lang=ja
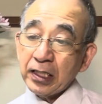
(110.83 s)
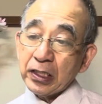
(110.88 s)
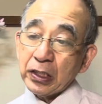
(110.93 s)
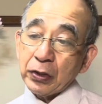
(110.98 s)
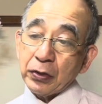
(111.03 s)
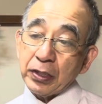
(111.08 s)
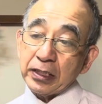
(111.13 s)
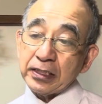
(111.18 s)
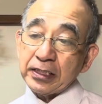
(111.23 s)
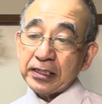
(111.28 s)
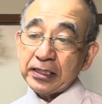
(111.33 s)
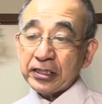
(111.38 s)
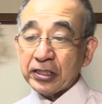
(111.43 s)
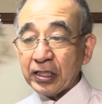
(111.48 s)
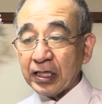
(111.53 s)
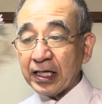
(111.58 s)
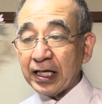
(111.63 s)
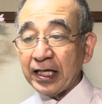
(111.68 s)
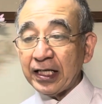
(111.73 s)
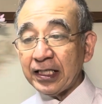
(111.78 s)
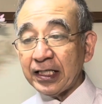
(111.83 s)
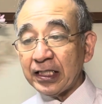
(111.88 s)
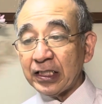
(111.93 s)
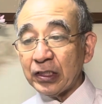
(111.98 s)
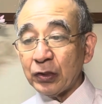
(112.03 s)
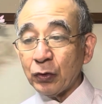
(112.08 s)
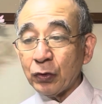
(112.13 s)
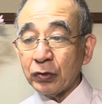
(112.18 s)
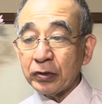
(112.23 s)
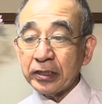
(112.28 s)
これに従い
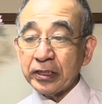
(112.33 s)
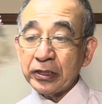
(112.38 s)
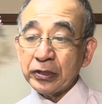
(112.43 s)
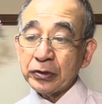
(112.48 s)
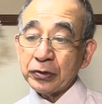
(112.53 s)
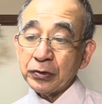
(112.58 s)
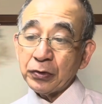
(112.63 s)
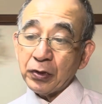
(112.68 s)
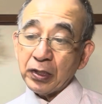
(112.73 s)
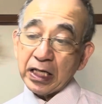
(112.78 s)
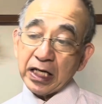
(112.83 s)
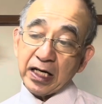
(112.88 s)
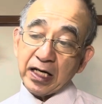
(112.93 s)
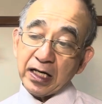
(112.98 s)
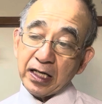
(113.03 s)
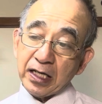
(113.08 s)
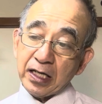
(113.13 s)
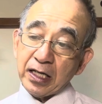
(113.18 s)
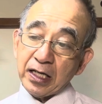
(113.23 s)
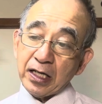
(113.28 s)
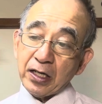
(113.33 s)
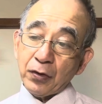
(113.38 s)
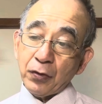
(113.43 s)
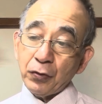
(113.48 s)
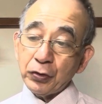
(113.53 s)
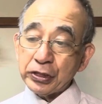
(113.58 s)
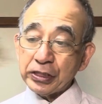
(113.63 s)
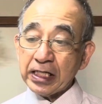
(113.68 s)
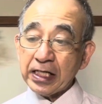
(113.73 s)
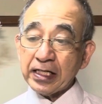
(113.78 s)
どこに行くのか
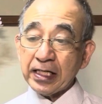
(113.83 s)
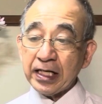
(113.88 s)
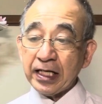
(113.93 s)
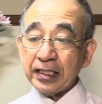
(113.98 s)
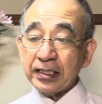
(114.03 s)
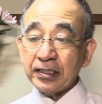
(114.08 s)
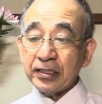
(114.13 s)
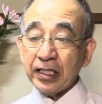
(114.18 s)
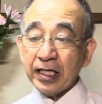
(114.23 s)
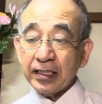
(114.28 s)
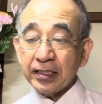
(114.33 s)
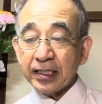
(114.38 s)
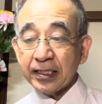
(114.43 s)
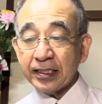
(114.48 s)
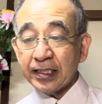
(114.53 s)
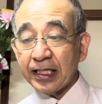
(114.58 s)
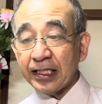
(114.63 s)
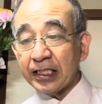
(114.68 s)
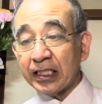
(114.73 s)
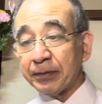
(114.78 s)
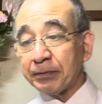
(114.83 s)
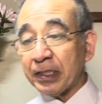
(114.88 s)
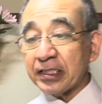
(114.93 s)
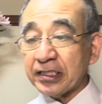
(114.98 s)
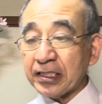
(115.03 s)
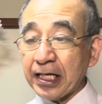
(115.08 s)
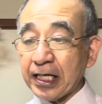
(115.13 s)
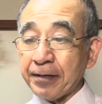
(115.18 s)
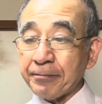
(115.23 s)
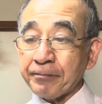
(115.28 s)
を知らないで出ていきました。